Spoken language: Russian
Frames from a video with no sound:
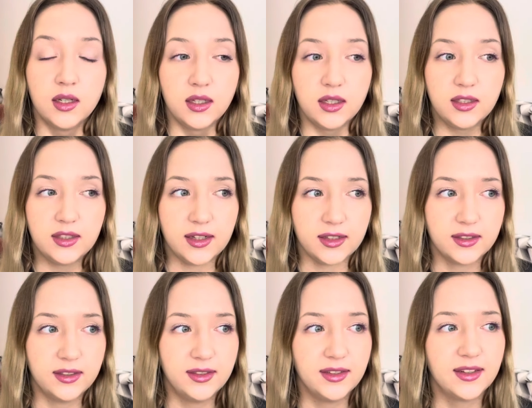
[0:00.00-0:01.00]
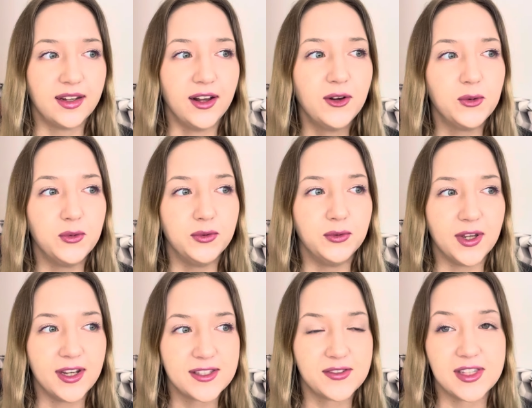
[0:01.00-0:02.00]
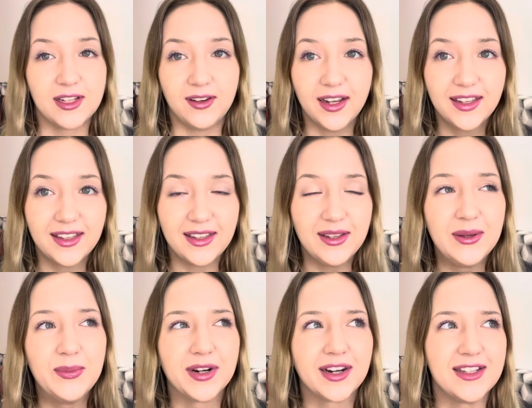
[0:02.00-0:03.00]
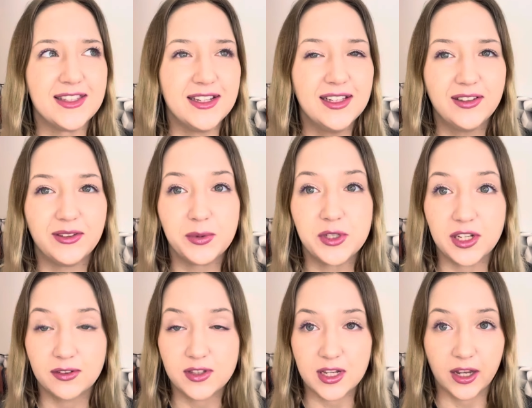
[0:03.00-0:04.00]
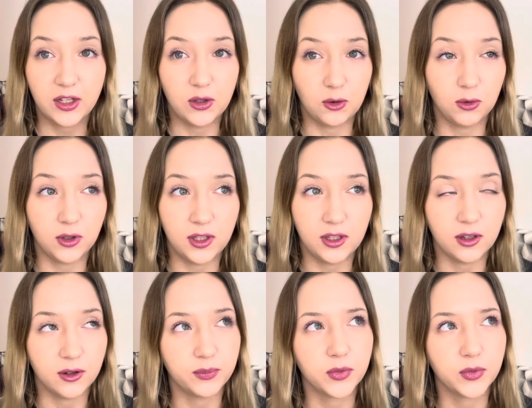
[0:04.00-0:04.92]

Итак, как у нас в Словакии проходила вообще вся хирургия?